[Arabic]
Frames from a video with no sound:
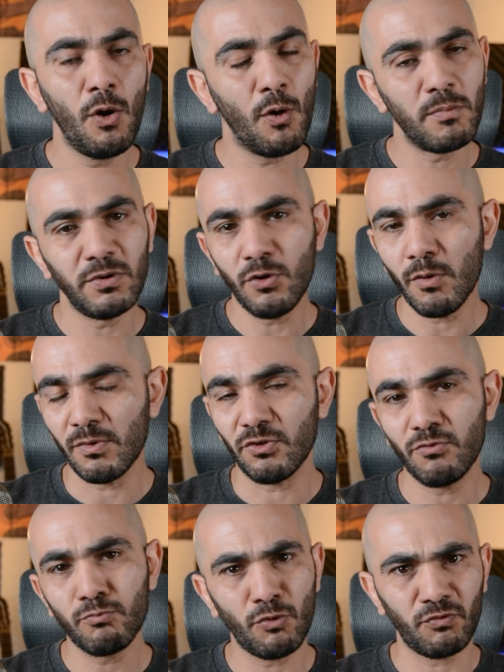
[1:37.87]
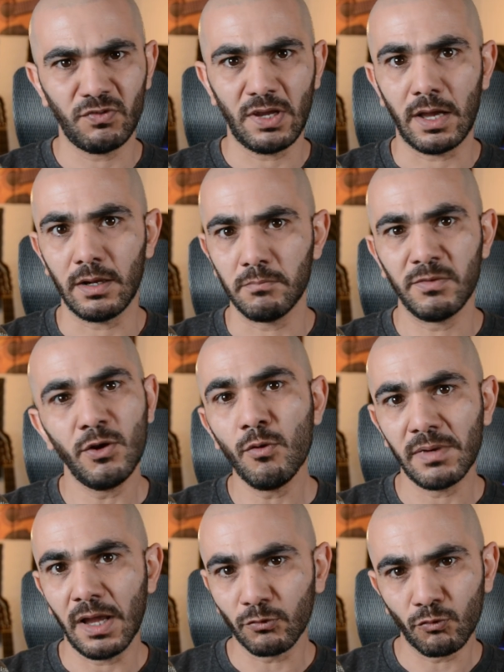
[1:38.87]
ومن يوم اللي جبته في من يوم
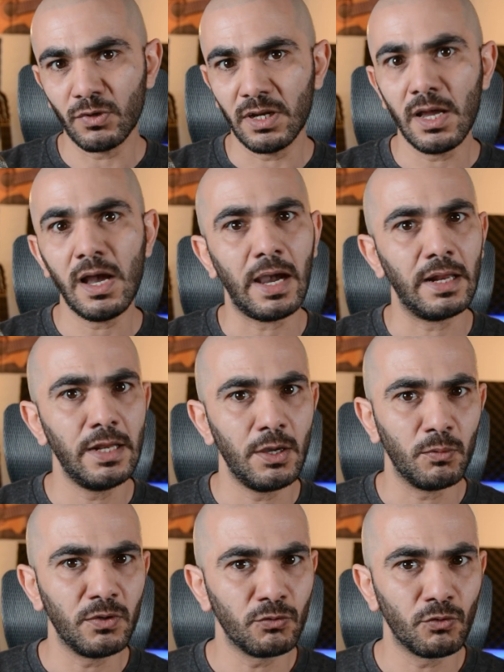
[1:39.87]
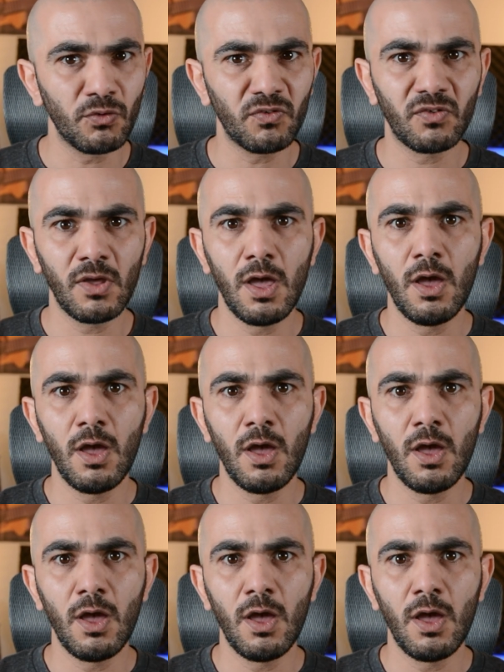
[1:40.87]
اللي اعطوني اياه عليه ويندوز